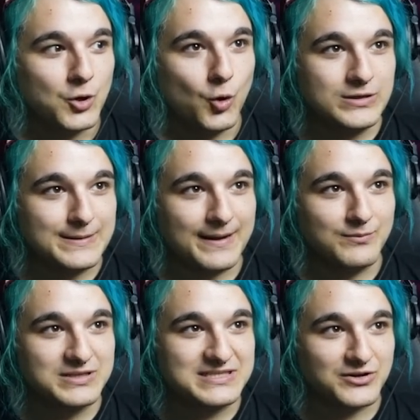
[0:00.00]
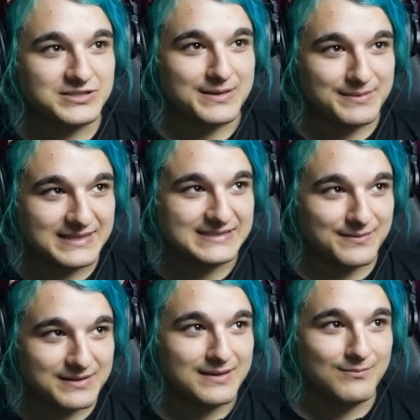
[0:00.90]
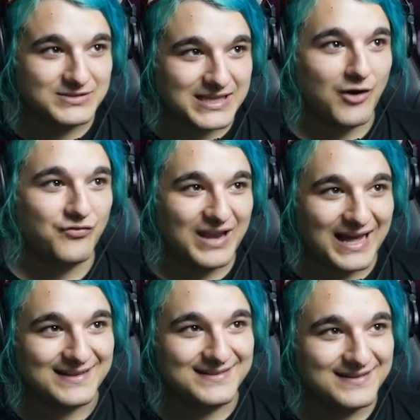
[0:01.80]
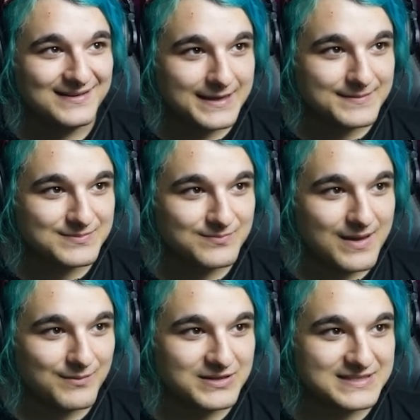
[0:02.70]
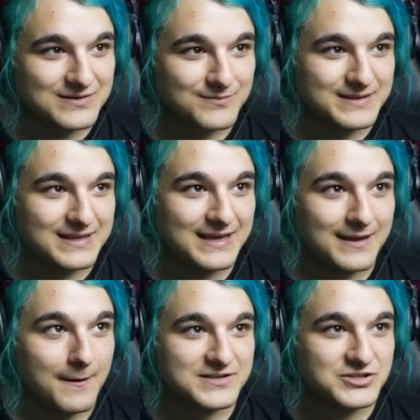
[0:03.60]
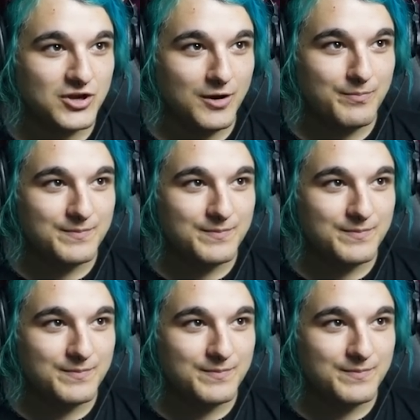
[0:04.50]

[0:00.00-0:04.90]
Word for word: Oh, ich habe keine Munition. Skibbidi, skibbidi. Muss aufladen. Hier gibt's mehr Munition mit E. Stirb.